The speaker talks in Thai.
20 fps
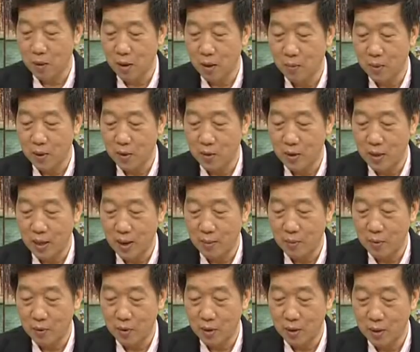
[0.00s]
ขอบขอบพระคุณ
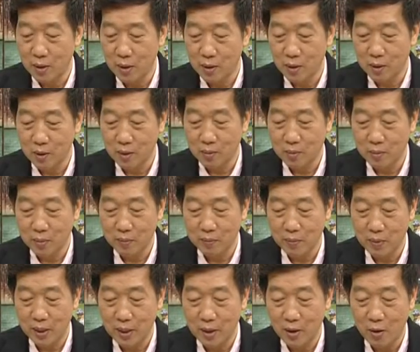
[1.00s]
ครับคุณ
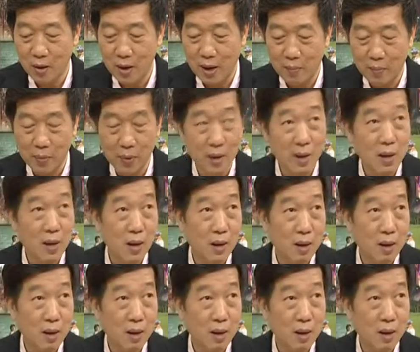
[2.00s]
พี่นกครับ